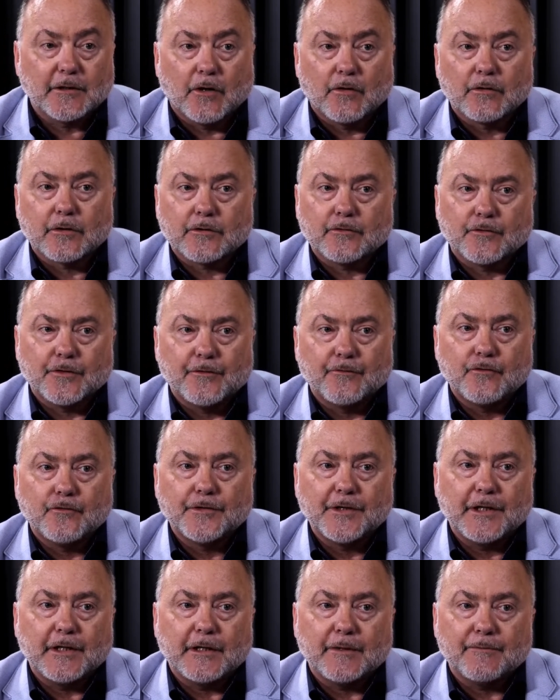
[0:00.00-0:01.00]
Donc, au
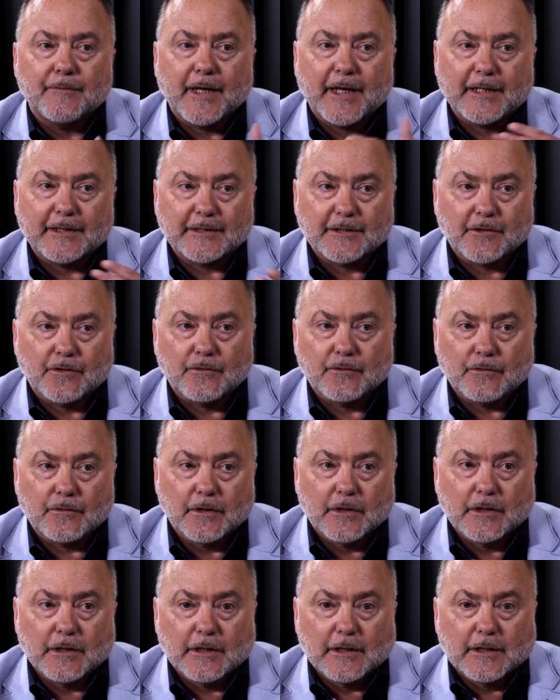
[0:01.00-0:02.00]
niveau des maisons
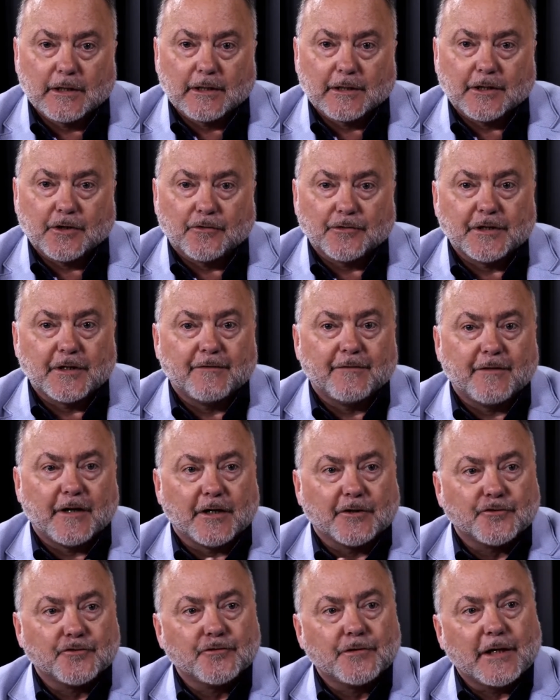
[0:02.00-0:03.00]
qui ont été
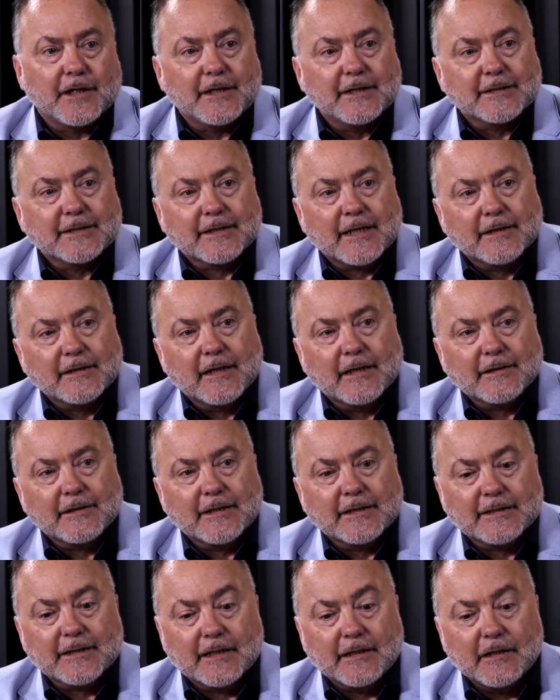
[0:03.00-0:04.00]
vendues dans les cinq
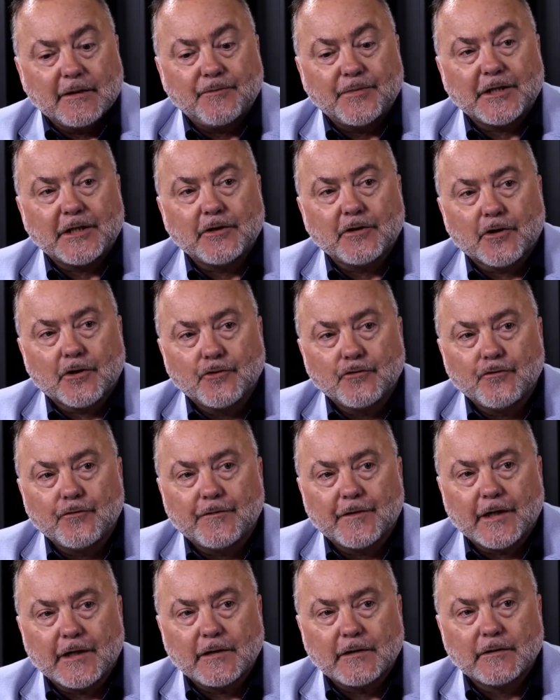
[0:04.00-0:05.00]
dernières années puis qui
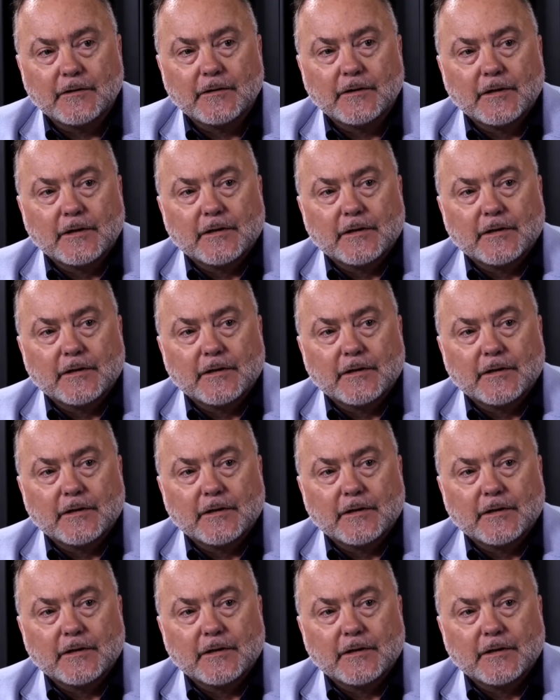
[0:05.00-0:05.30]
renouvellent,